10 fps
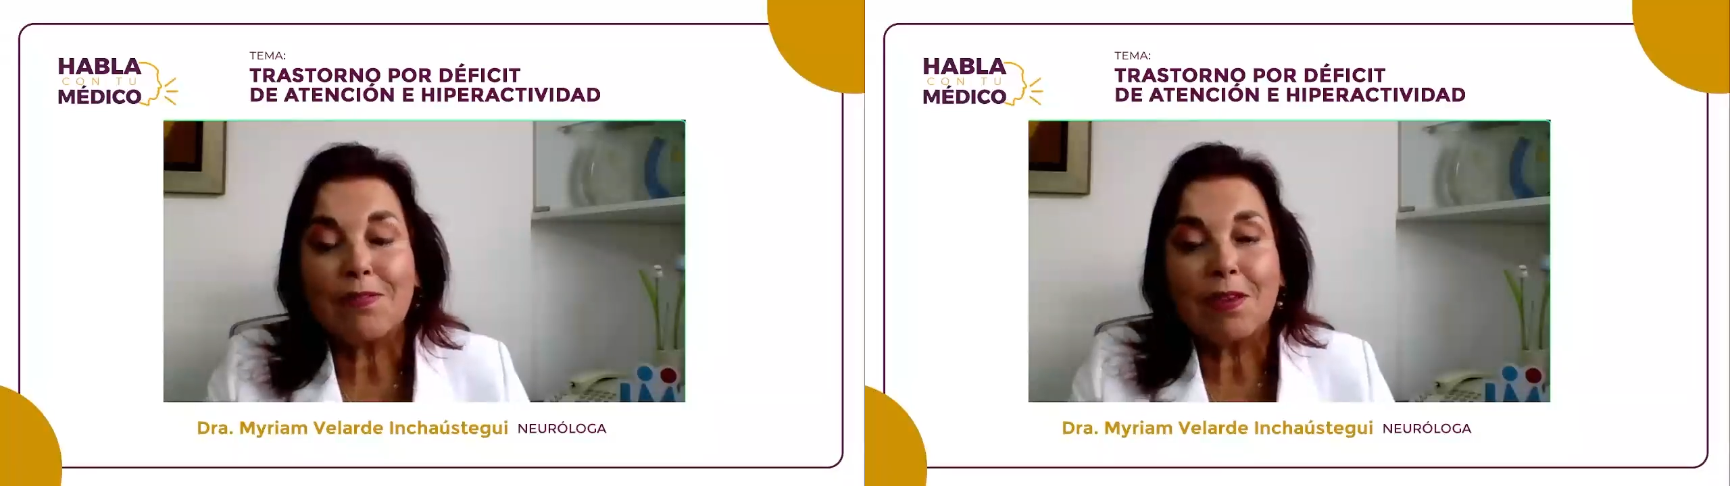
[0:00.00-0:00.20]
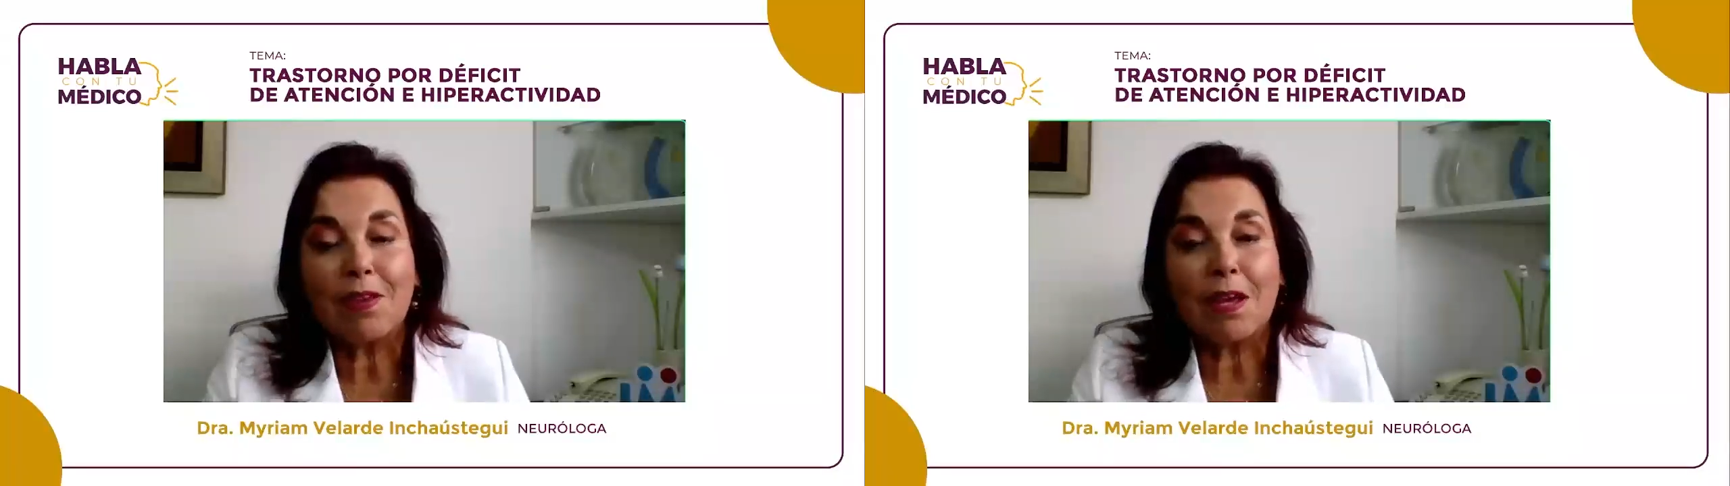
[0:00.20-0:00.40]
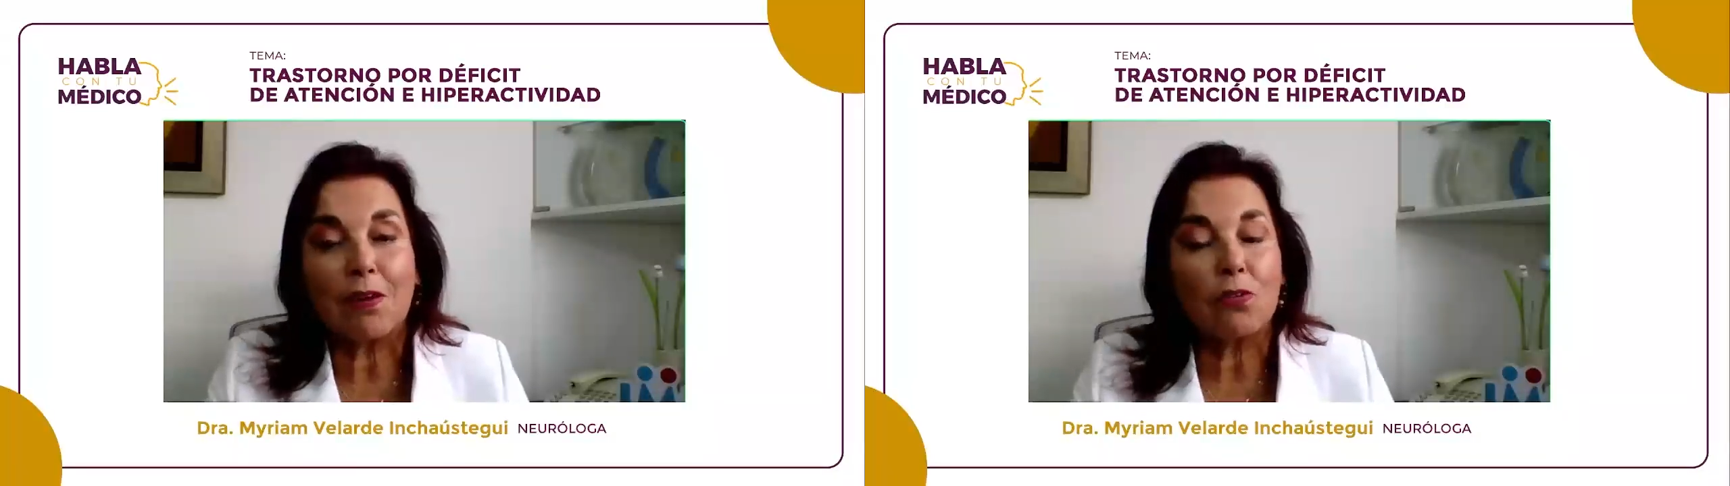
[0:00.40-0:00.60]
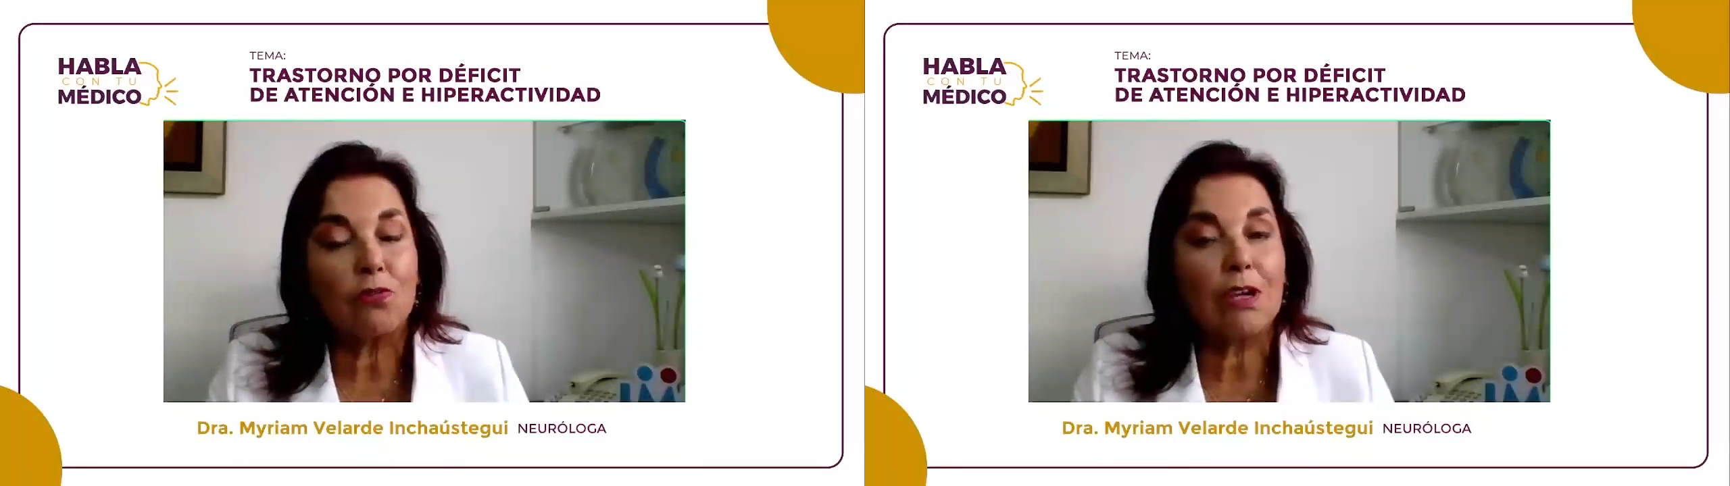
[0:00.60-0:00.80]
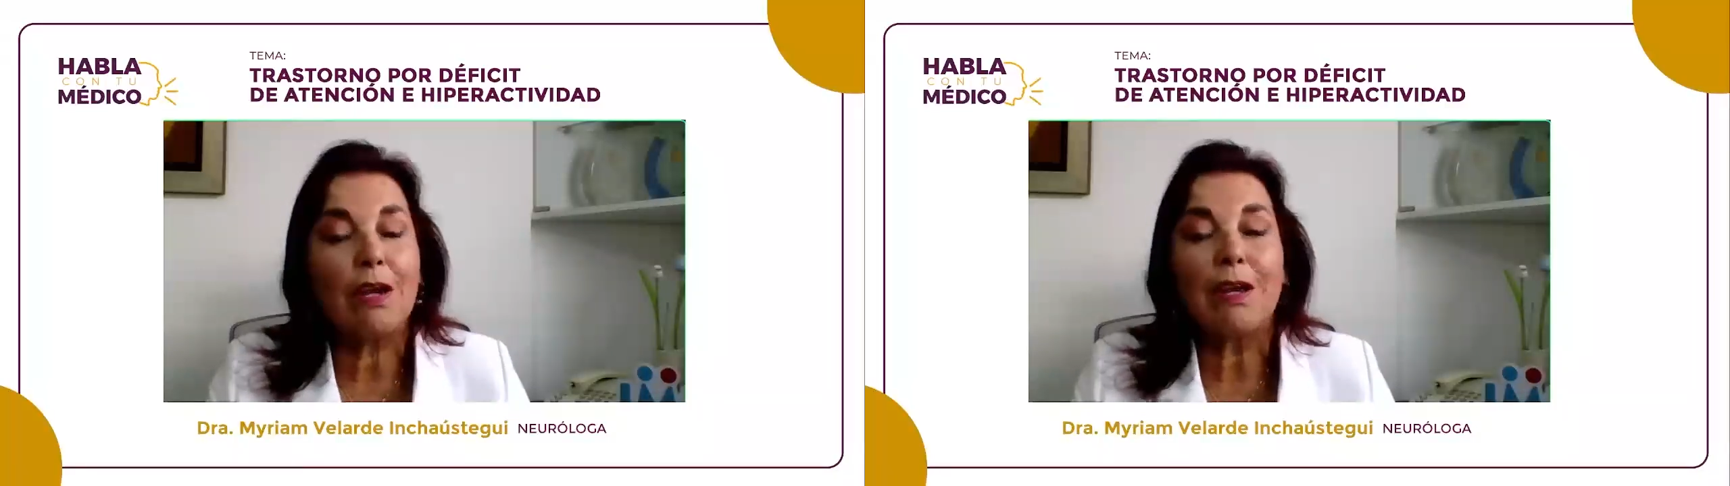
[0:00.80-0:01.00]
en los
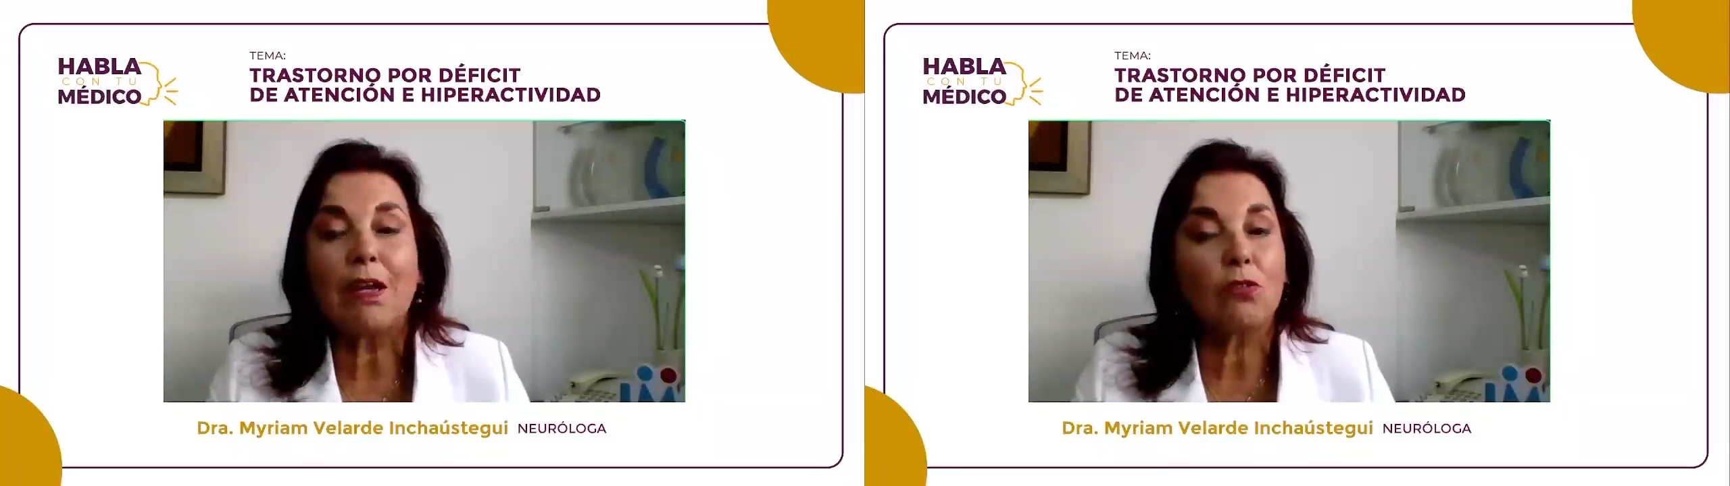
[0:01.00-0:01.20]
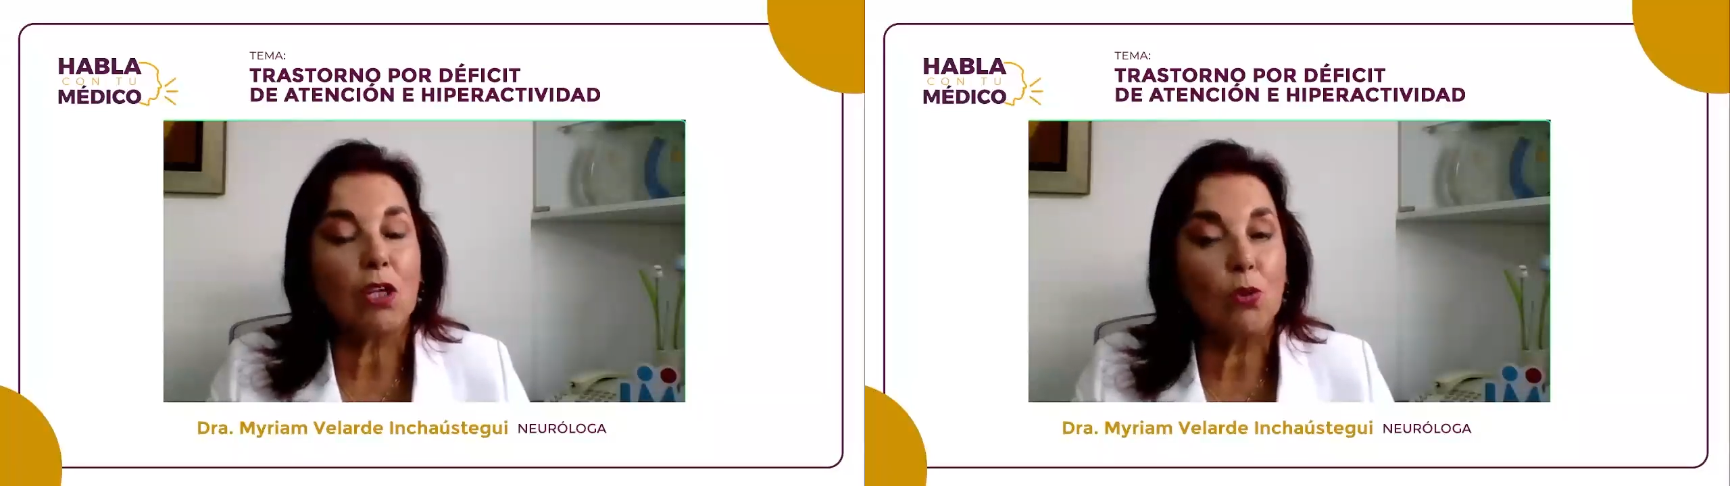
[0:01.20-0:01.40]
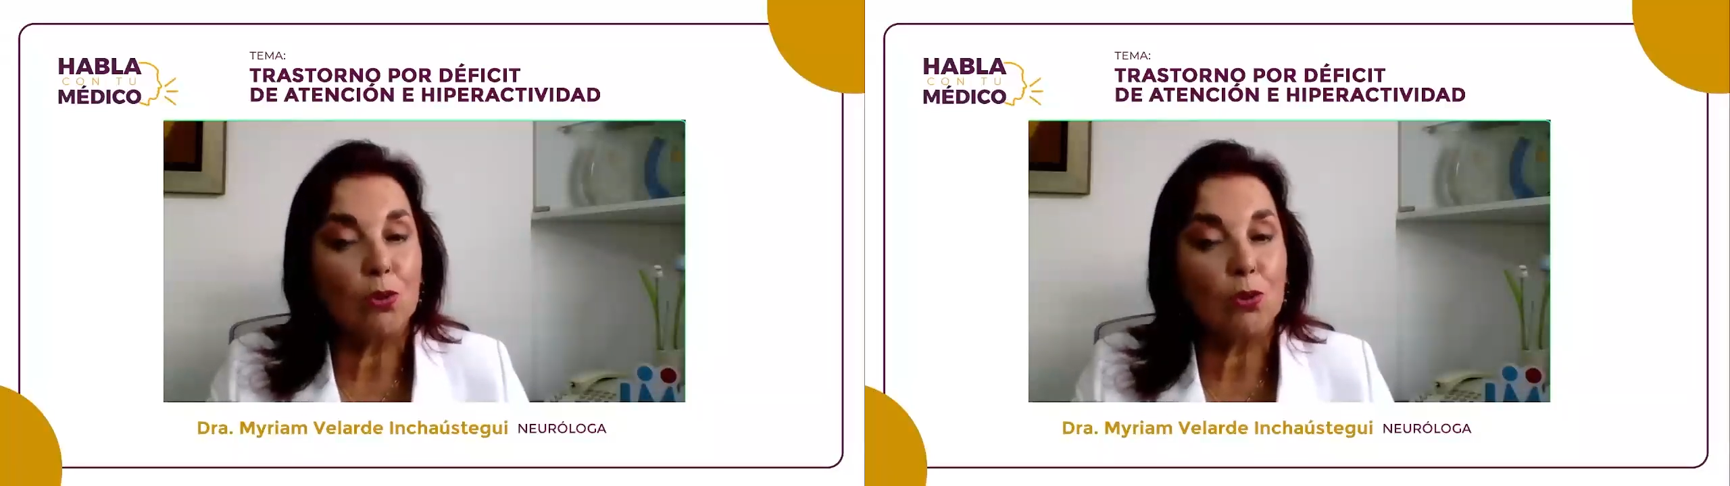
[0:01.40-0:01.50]
adultos, ¿ah?